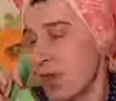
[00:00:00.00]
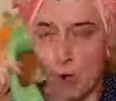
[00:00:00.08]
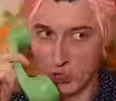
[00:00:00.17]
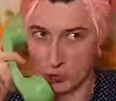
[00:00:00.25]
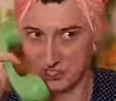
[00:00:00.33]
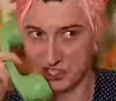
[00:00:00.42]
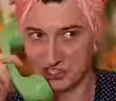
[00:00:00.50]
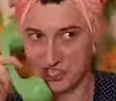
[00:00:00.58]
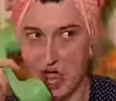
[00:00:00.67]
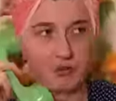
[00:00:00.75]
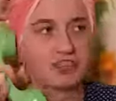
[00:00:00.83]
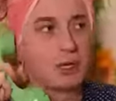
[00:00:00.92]
Ой, Люд, не
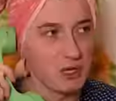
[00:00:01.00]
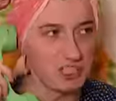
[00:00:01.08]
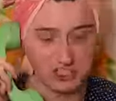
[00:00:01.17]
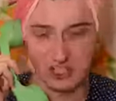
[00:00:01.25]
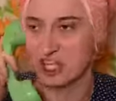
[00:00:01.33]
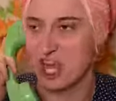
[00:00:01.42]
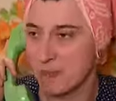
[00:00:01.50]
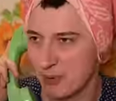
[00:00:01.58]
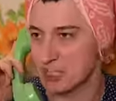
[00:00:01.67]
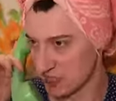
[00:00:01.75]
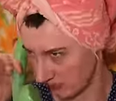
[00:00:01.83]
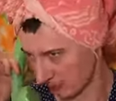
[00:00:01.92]
знаю, в этом месяце, наверное,
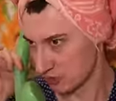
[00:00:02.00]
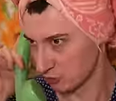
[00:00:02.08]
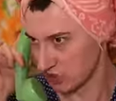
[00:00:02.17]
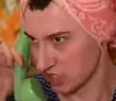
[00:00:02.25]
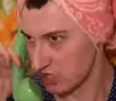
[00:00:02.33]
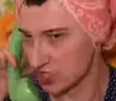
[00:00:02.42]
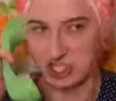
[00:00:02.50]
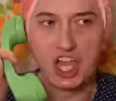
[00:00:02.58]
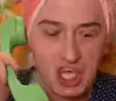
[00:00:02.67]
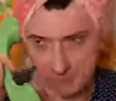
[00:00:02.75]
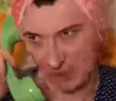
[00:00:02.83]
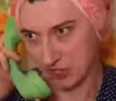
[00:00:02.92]
опять зарплату задержат
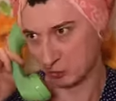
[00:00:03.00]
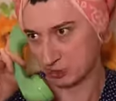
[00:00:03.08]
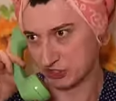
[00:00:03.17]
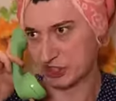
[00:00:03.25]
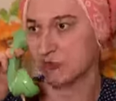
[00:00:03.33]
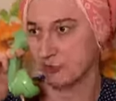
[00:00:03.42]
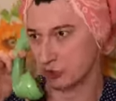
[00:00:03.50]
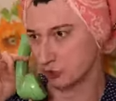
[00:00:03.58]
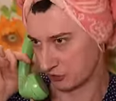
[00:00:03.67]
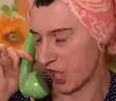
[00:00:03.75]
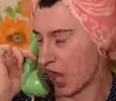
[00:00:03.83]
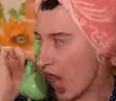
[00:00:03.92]
и продукции
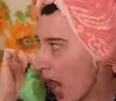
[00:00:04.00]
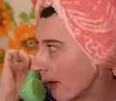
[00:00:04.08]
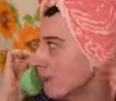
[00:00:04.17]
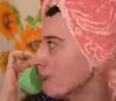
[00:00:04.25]
выдадут, ага.